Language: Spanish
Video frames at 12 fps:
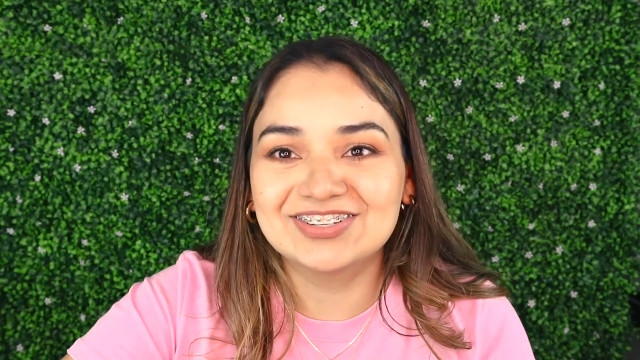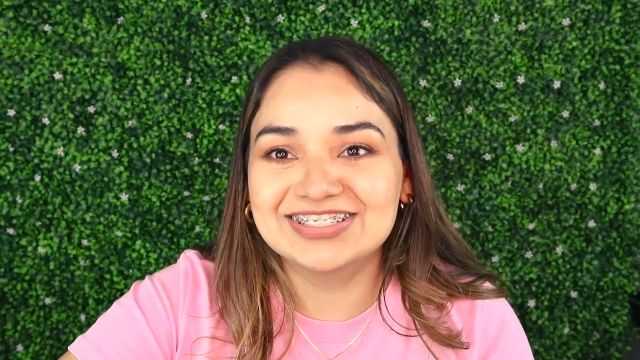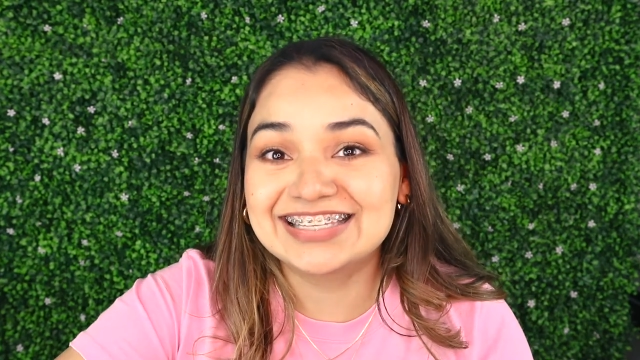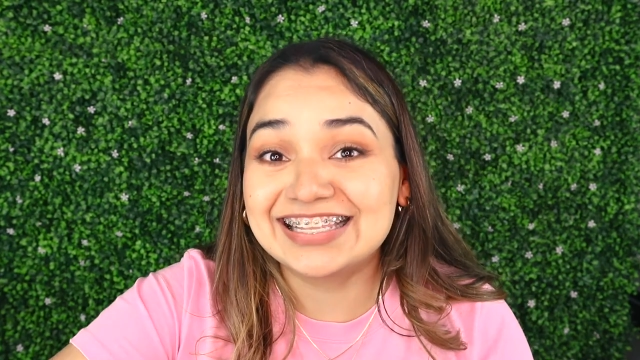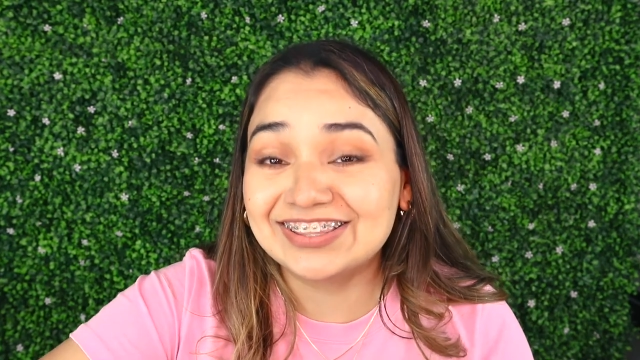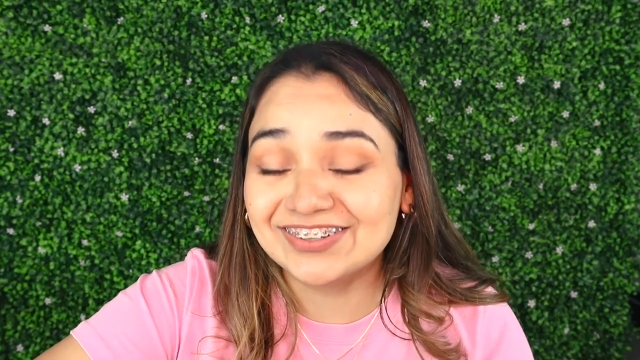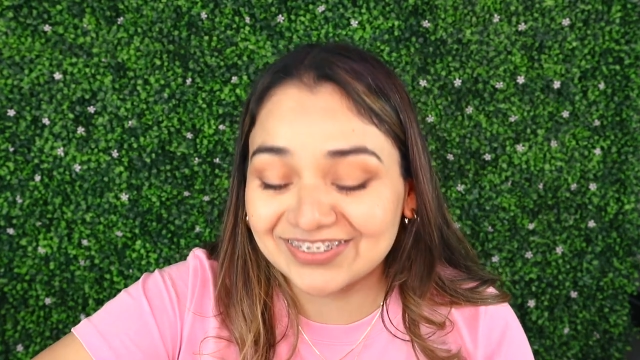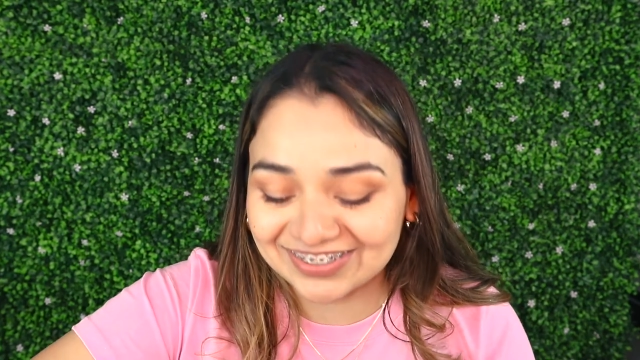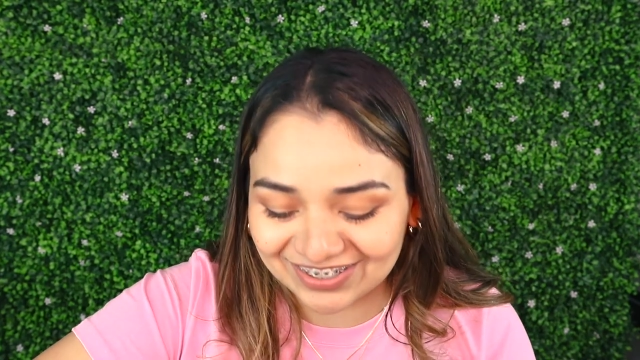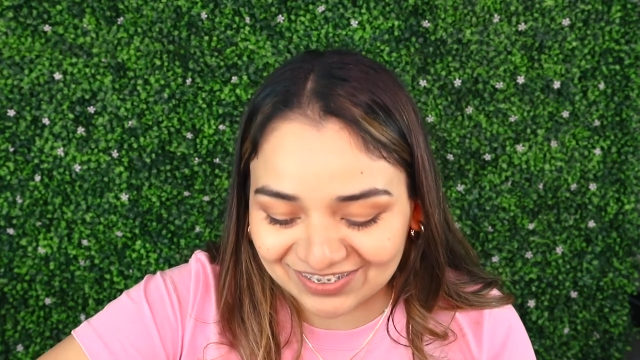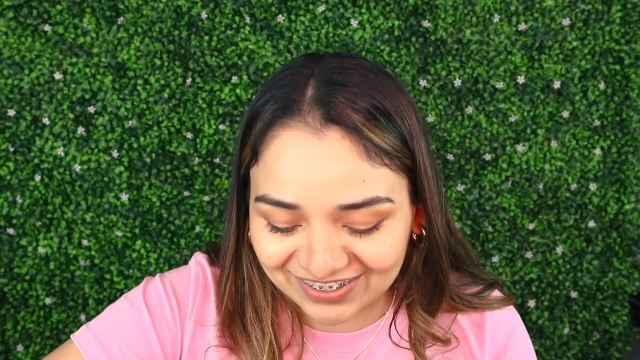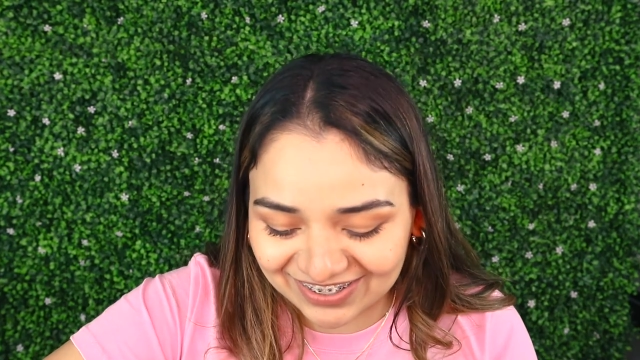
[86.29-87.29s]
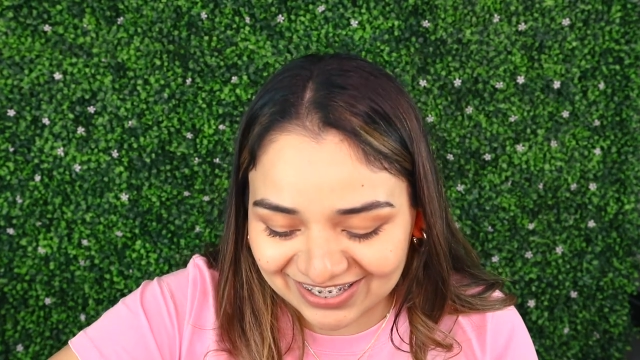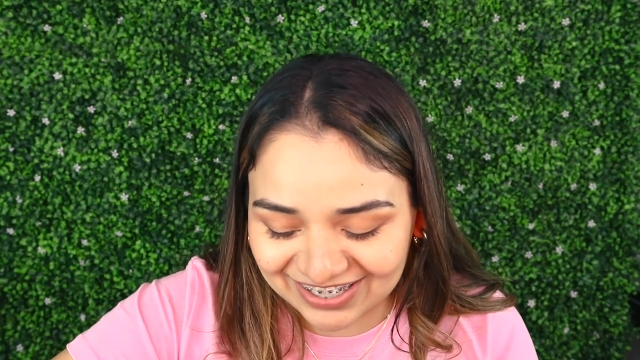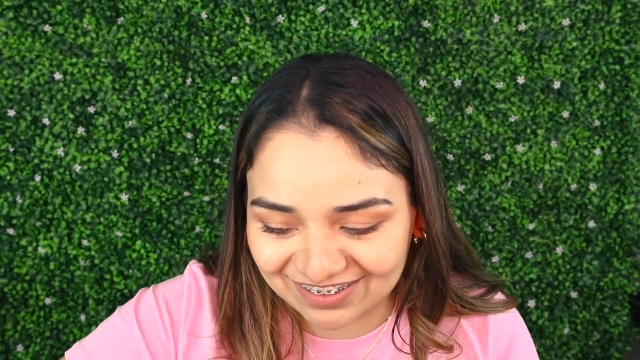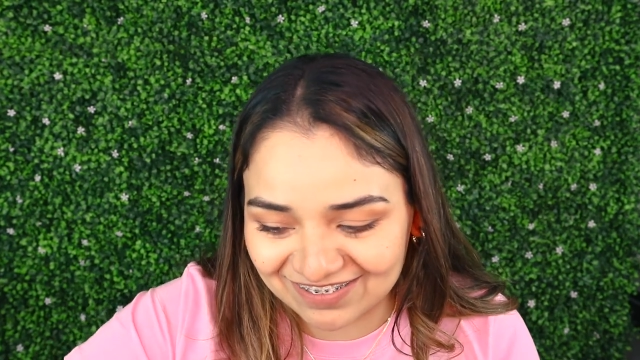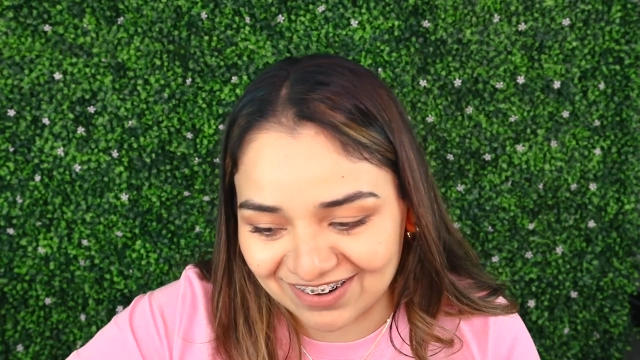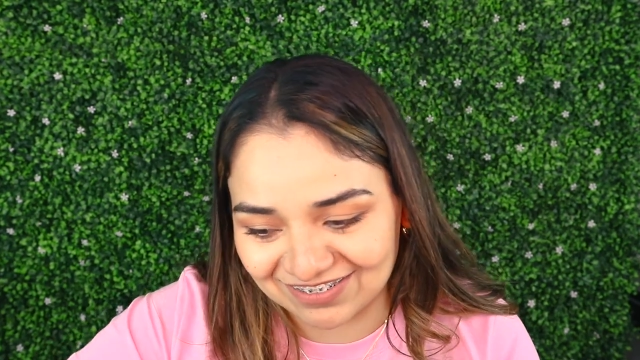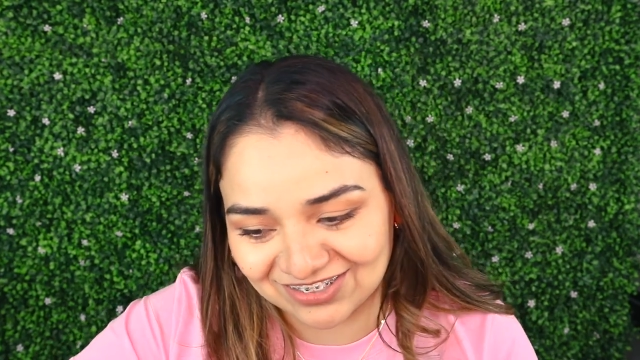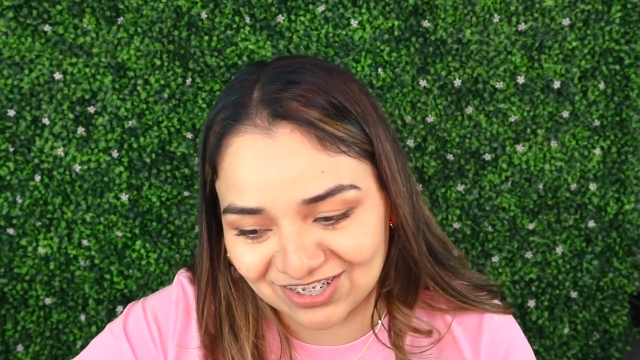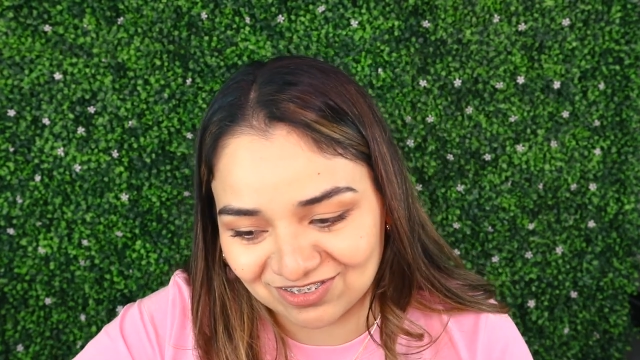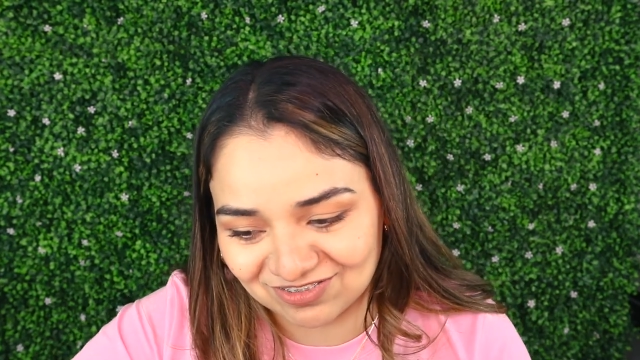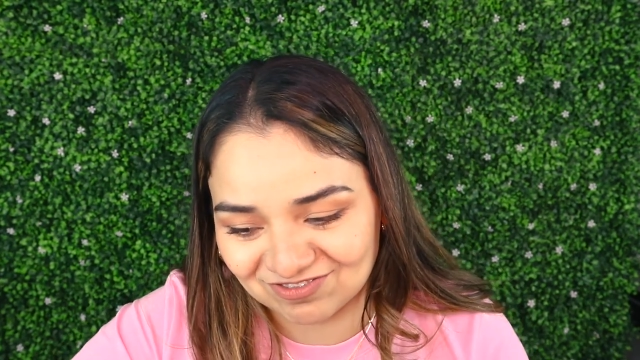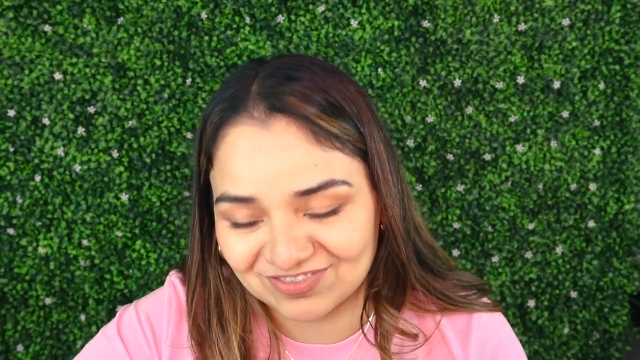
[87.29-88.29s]
o sea, Y dije, wow,
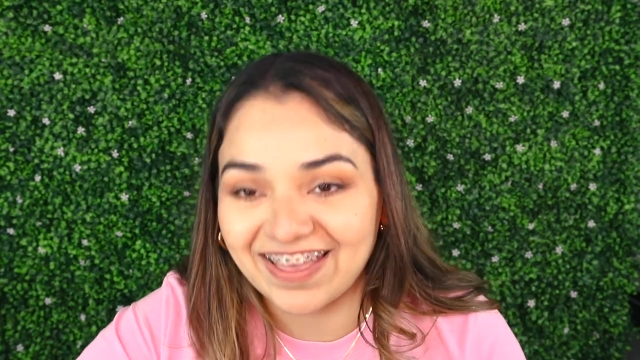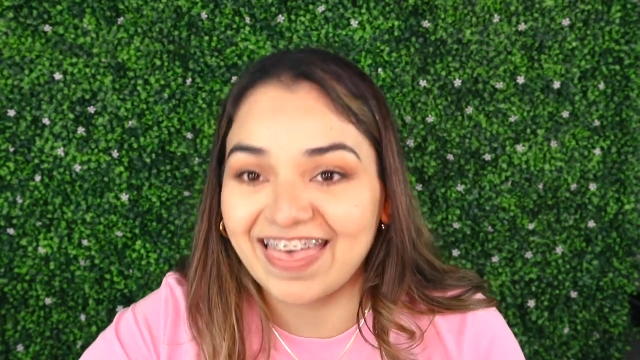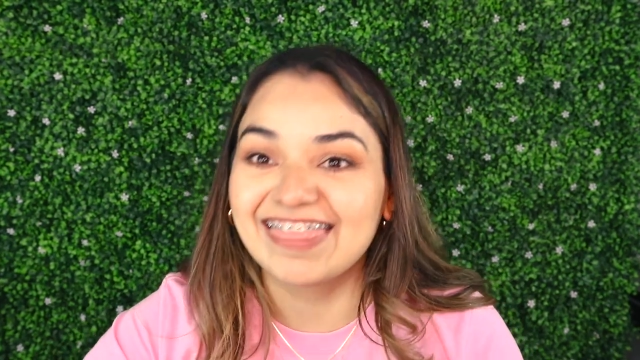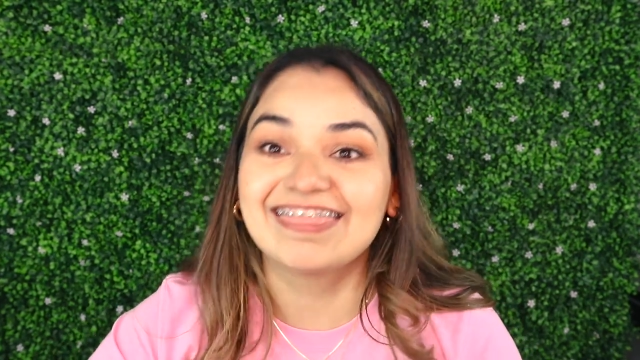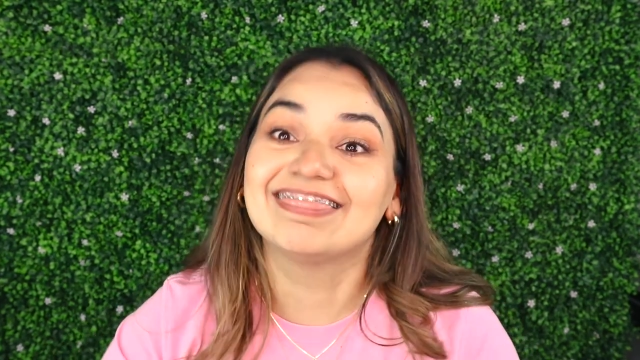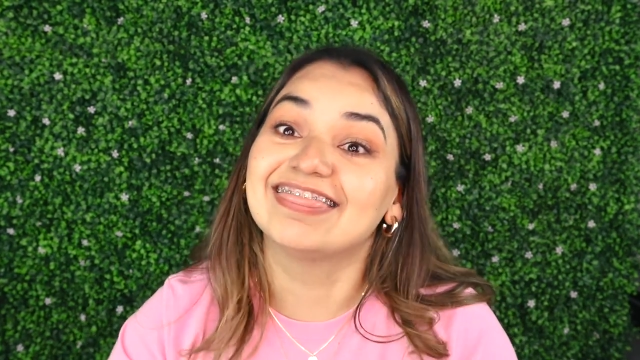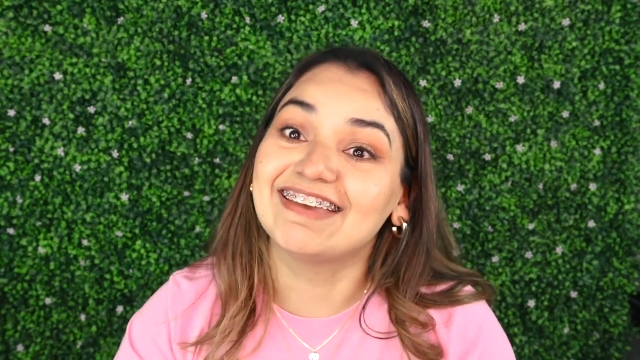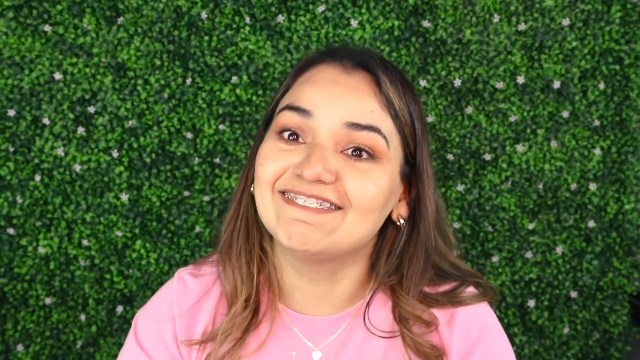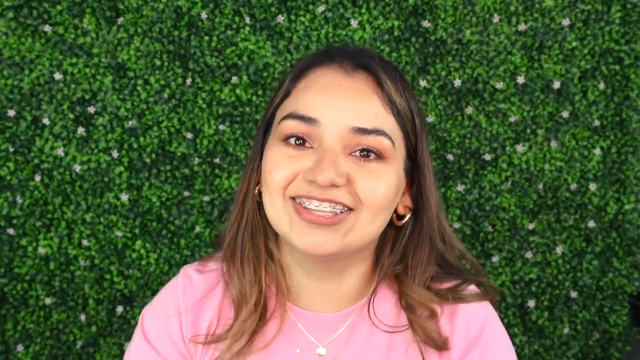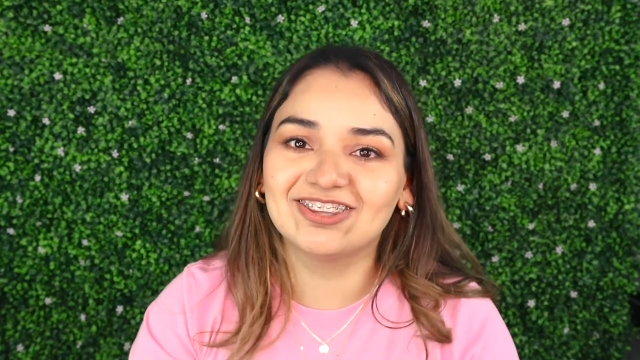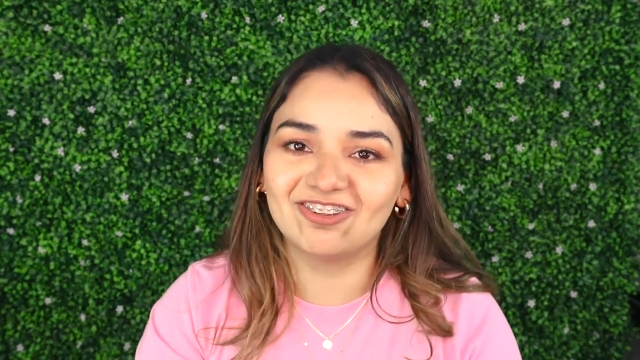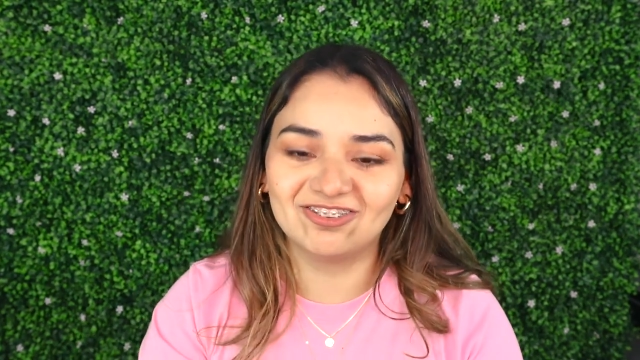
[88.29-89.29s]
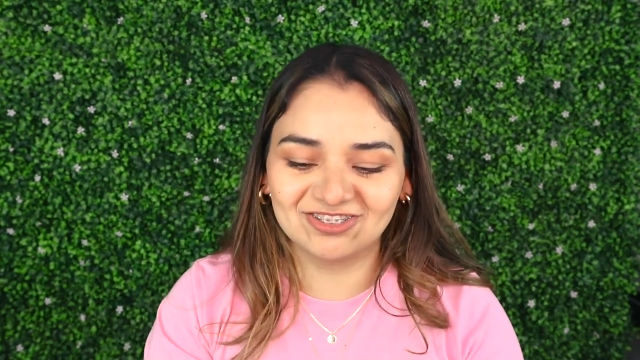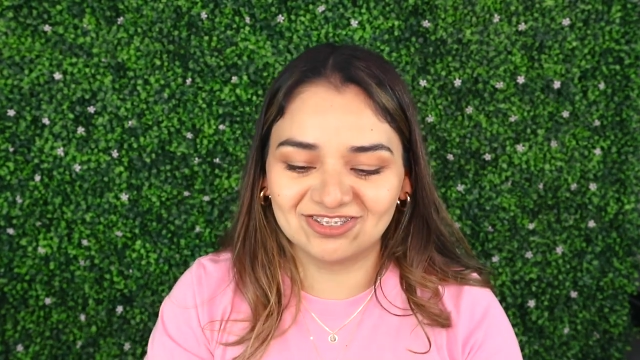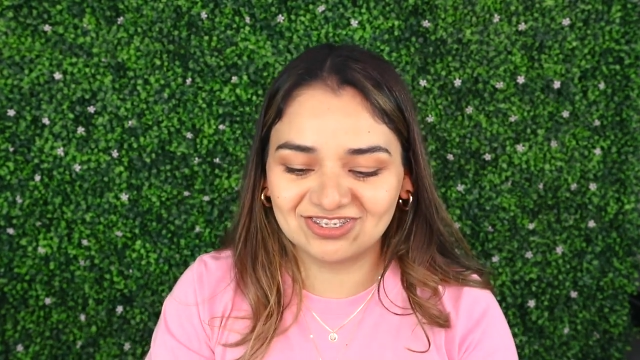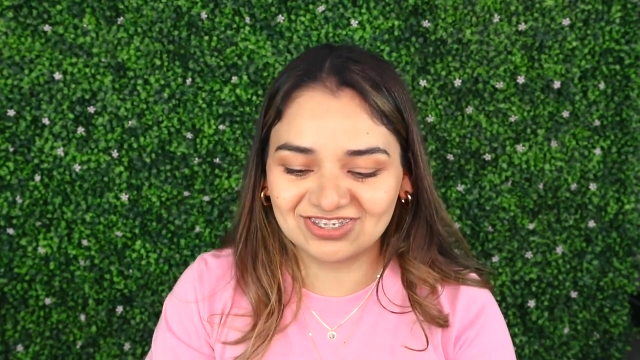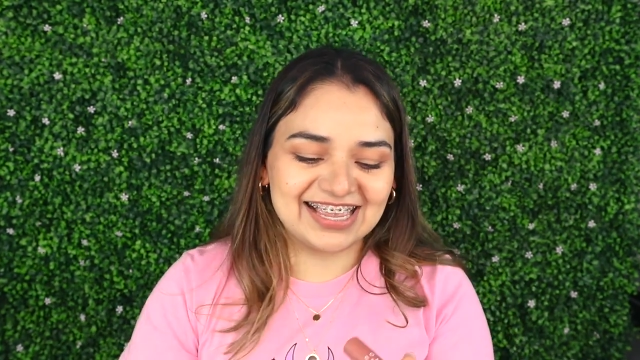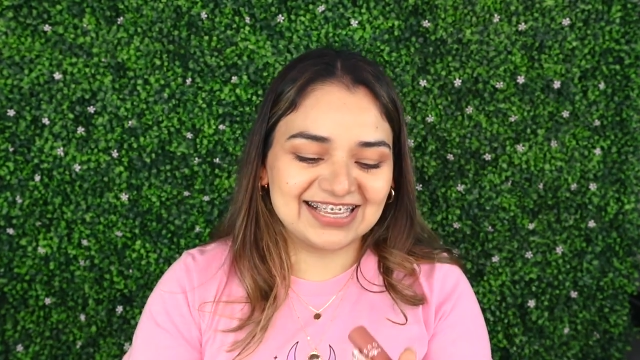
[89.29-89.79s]
no, deme todos.